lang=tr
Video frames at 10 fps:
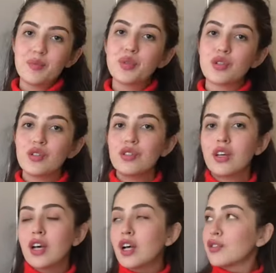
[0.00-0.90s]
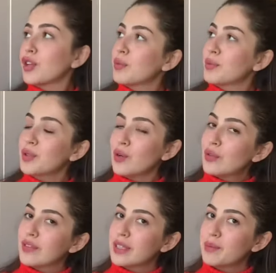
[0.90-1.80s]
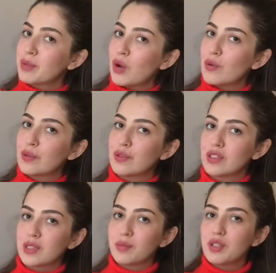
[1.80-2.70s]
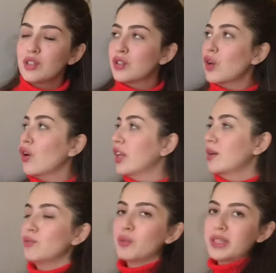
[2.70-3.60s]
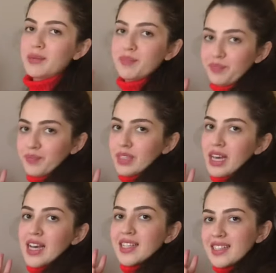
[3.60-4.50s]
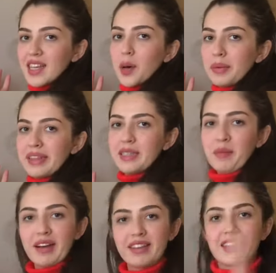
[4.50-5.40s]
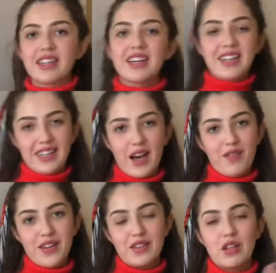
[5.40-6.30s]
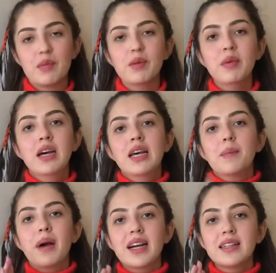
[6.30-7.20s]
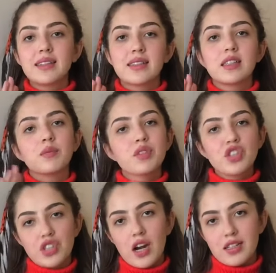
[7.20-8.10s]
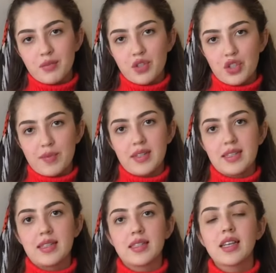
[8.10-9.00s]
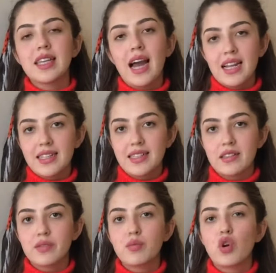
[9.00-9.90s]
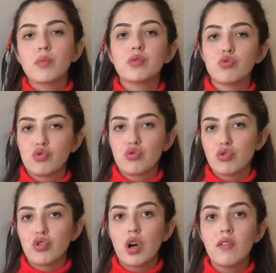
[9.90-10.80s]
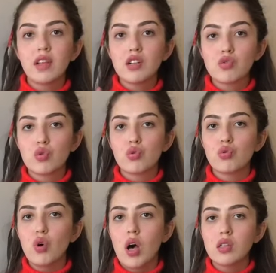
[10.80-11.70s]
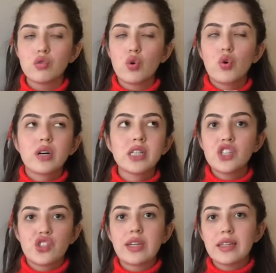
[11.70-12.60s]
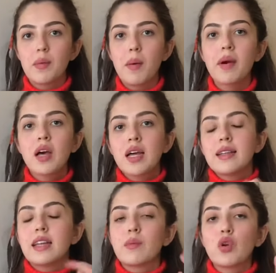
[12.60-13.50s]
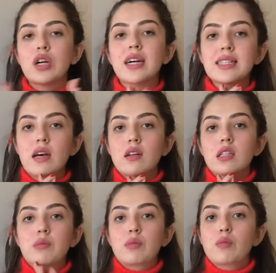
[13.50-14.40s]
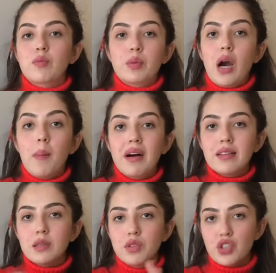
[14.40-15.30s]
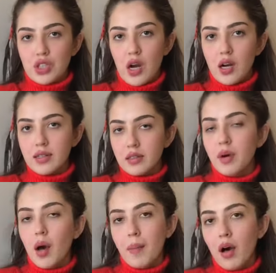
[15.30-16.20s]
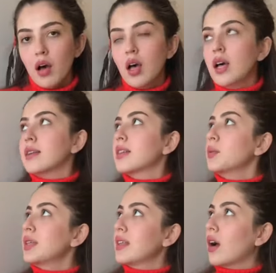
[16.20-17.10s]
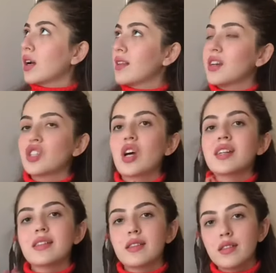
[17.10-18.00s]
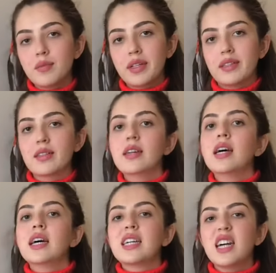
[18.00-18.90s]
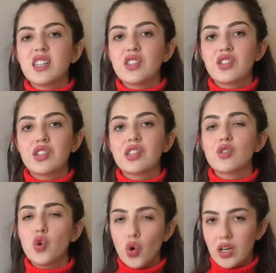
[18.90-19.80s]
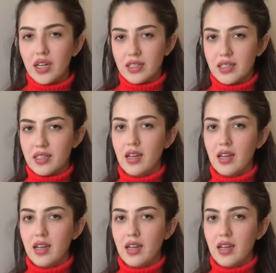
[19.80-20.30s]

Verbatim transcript: Bugün dolabımın önündeyim gördüğünüz gibi. Şöyle bu benim sığabildiğim kadarıyla kıyafet dolabım. Ben kışlıklarımı çıkartmıştım aslında. Yerleştirdim böyle bir üstüm körü. Havalar soğuduğu an soğuğa hiç dayanamam. Direkt böyle kazaklarımı, kabanlarımı çıkardım ama tabii ki de arkadaşlar sığmadı. Karıştı. Çok karıştı.